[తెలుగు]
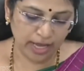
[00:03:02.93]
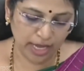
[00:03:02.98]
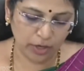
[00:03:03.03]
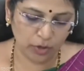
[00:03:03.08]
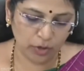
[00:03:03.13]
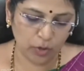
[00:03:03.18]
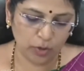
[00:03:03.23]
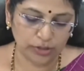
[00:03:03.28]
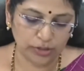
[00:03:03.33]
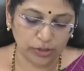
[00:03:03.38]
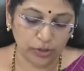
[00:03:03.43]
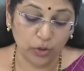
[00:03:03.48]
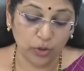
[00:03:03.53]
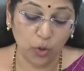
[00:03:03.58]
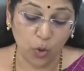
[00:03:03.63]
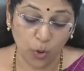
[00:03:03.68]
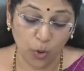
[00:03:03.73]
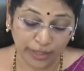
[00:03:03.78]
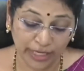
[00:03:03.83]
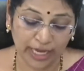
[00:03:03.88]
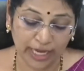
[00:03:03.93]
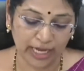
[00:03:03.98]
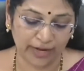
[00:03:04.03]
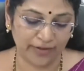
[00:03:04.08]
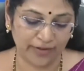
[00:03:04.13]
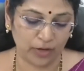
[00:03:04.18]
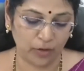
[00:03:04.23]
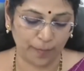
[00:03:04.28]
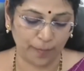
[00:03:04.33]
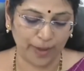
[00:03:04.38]
ఈరోజు నూట
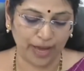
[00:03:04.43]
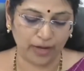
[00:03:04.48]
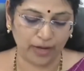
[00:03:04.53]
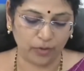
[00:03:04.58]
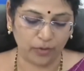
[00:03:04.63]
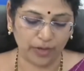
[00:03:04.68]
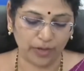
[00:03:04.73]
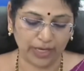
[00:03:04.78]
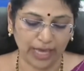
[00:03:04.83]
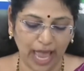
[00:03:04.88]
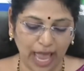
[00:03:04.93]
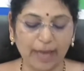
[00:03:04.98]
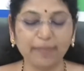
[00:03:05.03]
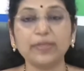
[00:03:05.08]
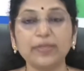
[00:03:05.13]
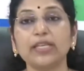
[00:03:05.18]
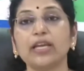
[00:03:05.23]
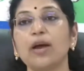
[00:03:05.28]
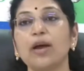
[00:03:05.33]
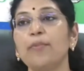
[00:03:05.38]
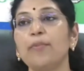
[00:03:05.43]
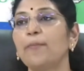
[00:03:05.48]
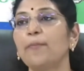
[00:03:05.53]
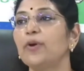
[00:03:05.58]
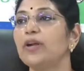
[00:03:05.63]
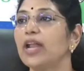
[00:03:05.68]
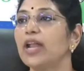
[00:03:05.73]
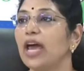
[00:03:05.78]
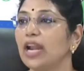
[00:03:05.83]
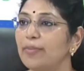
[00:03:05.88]
ఇరవై రూపాయలు క్యాప్సికమ్
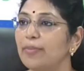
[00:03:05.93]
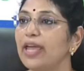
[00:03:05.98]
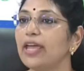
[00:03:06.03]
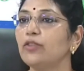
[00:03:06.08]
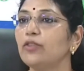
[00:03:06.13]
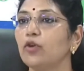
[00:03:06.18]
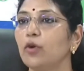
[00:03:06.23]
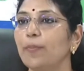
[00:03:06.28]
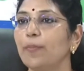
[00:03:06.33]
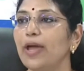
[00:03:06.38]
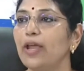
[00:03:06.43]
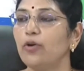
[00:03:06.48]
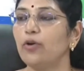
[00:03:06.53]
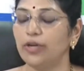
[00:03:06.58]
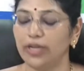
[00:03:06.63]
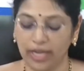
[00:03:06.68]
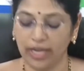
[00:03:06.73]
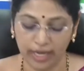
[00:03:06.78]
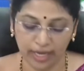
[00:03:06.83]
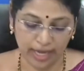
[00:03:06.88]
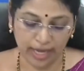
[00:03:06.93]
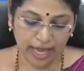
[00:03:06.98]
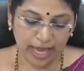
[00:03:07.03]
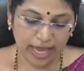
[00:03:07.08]
అప్పుడు నలభై ఐదు రూపాయలు ఉంటే